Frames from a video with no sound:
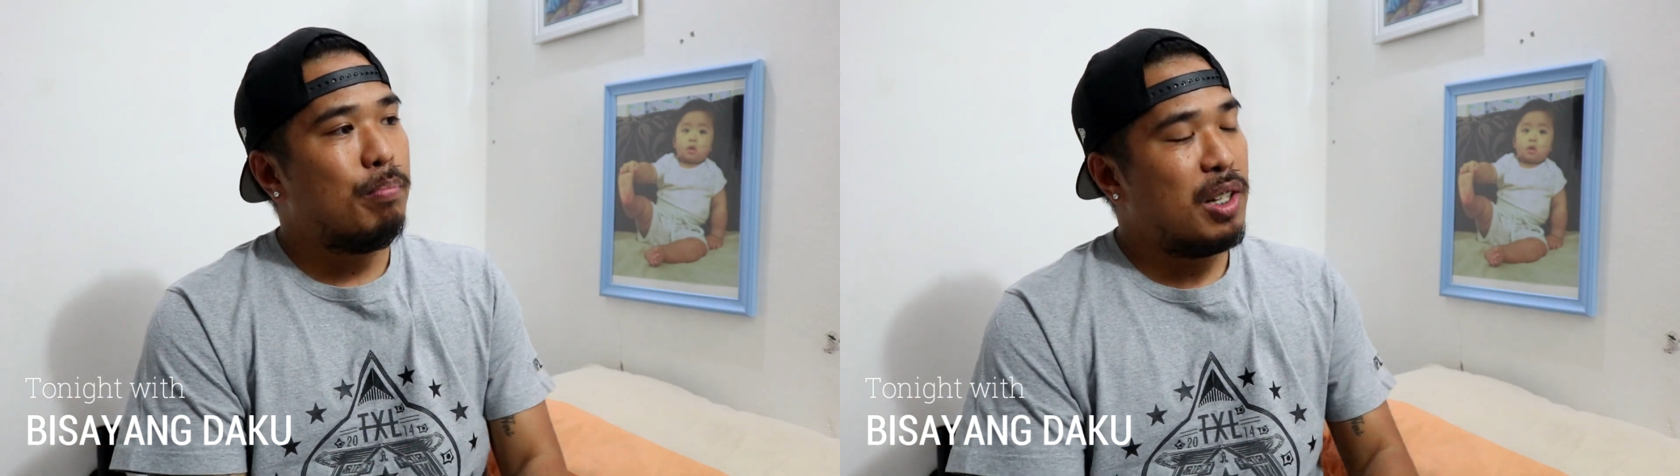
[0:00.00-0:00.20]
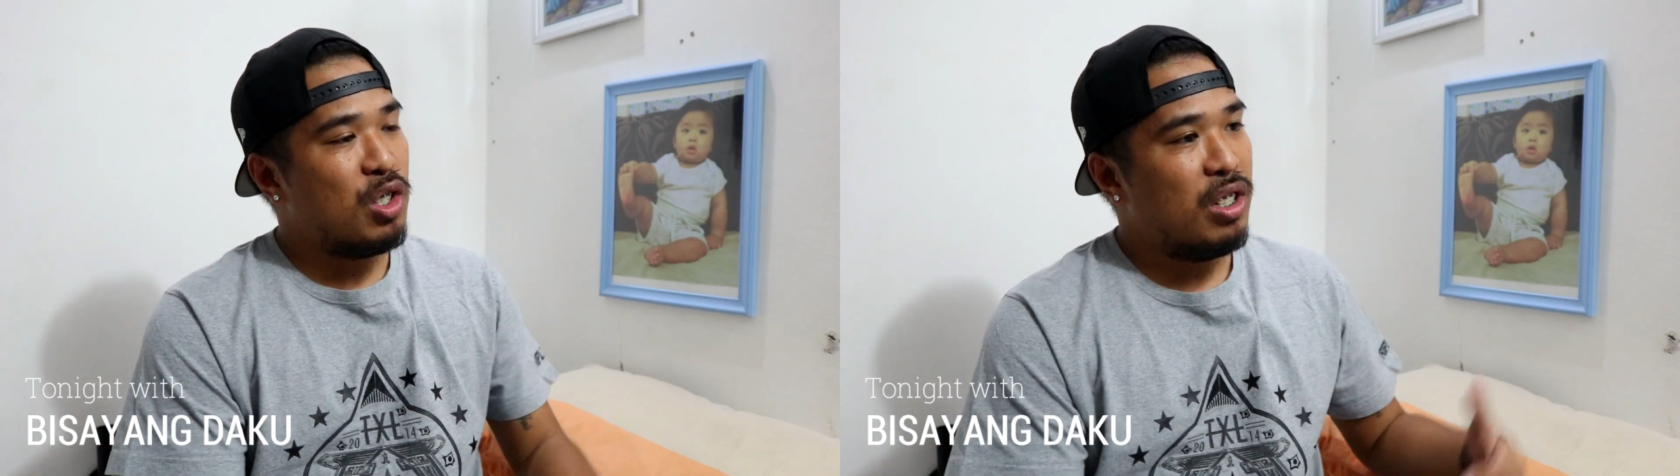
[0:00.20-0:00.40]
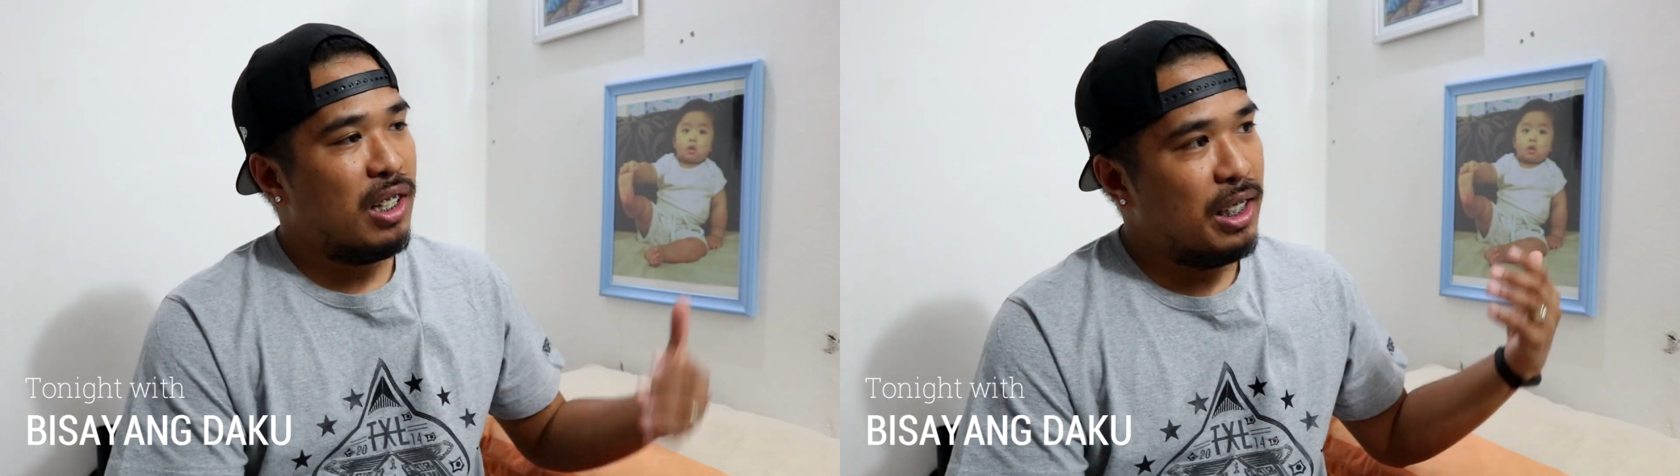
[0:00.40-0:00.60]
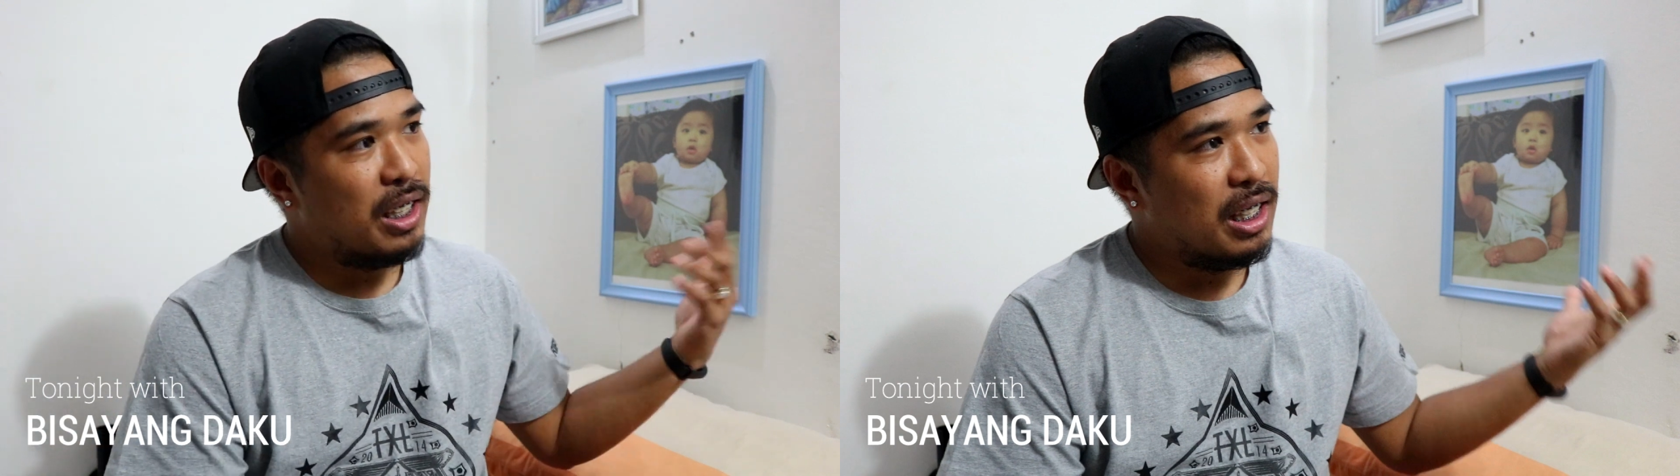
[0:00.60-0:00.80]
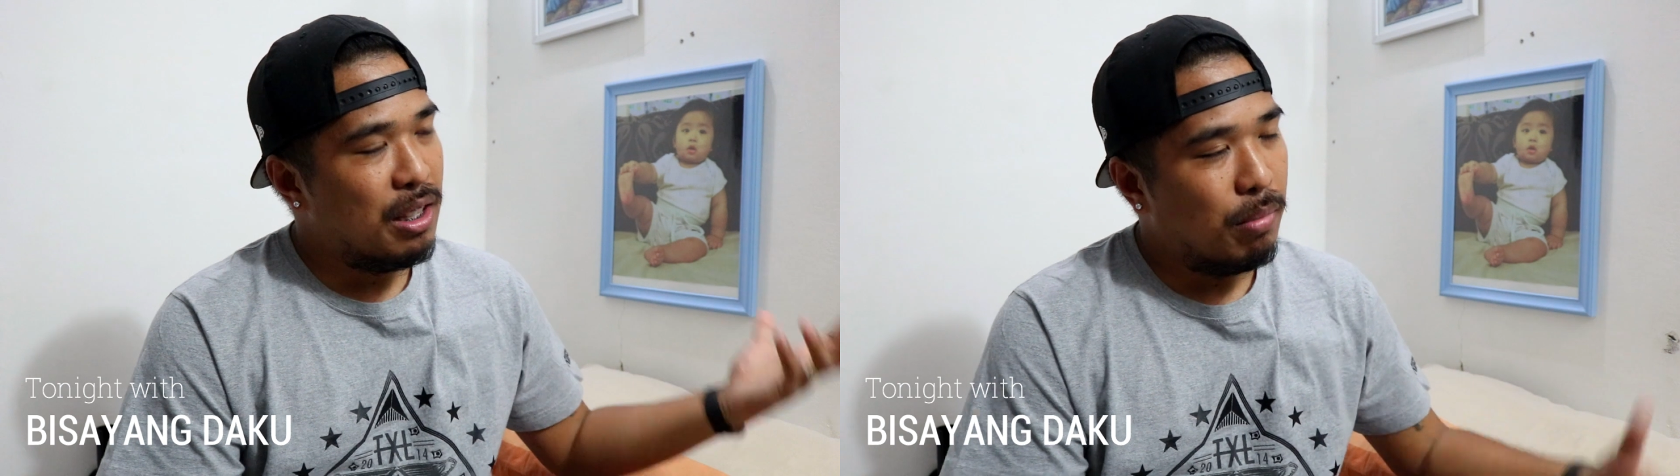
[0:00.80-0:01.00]

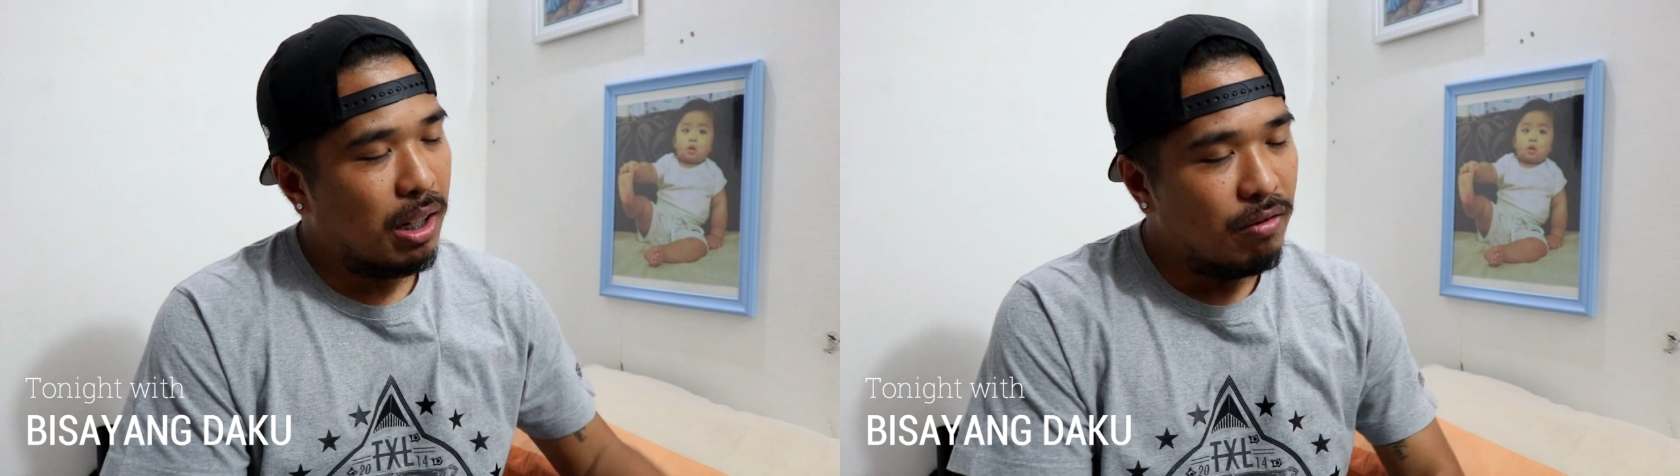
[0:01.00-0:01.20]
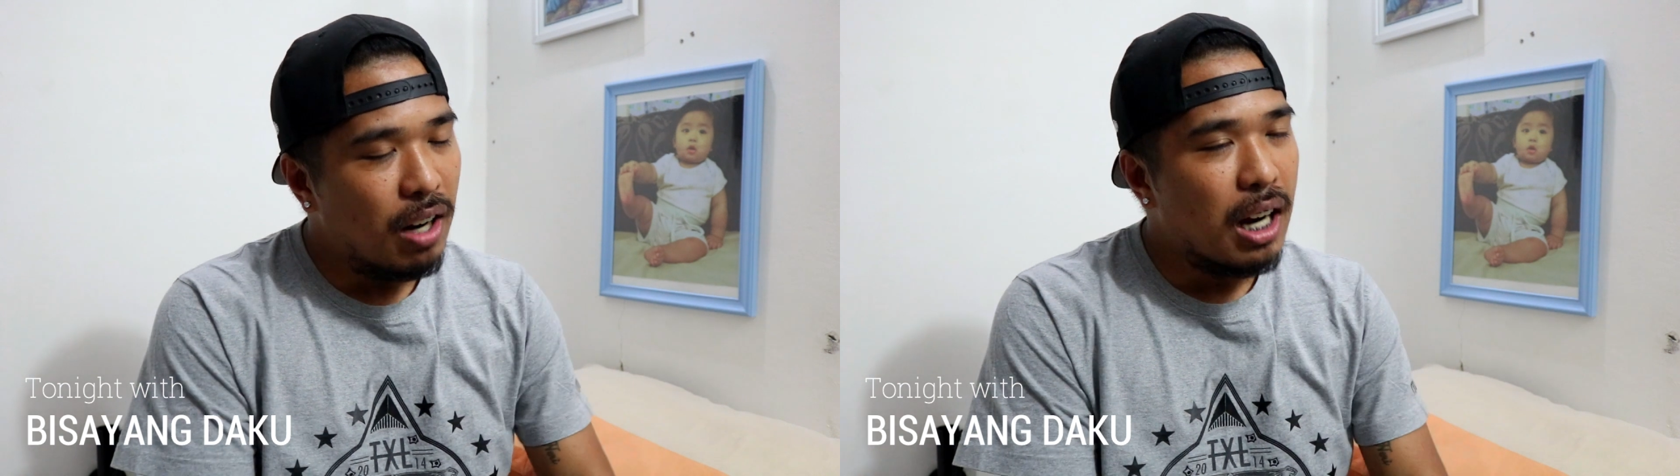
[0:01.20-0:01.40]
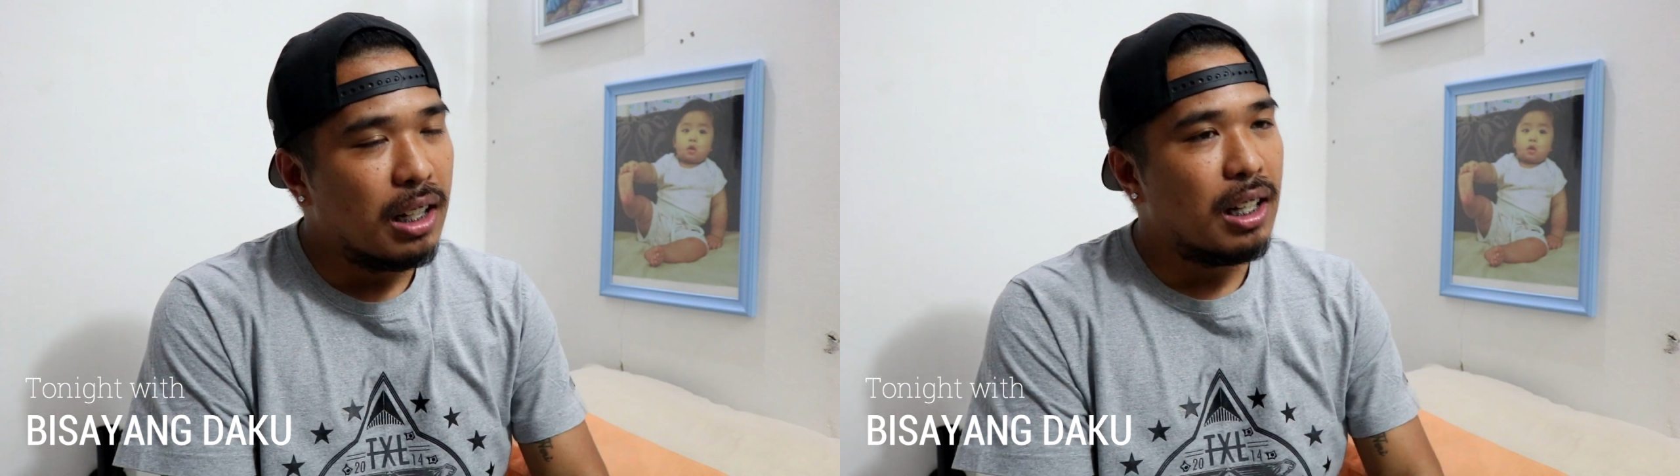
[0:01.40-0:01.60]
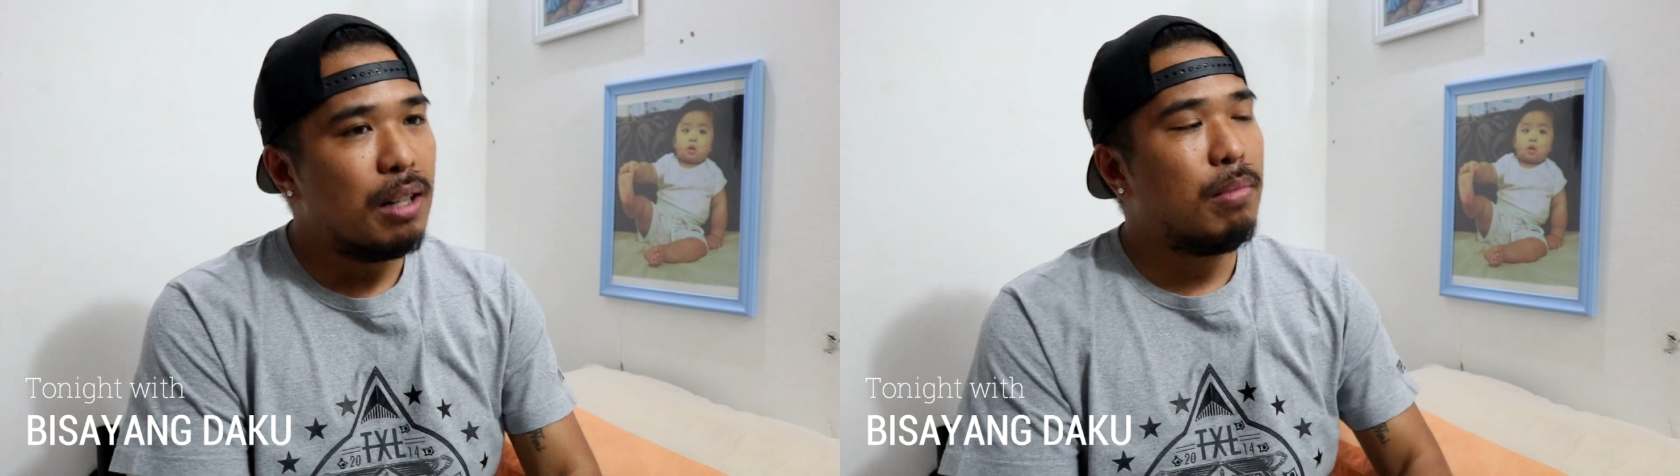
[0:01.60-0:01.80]
personalidad ng mga vlogger,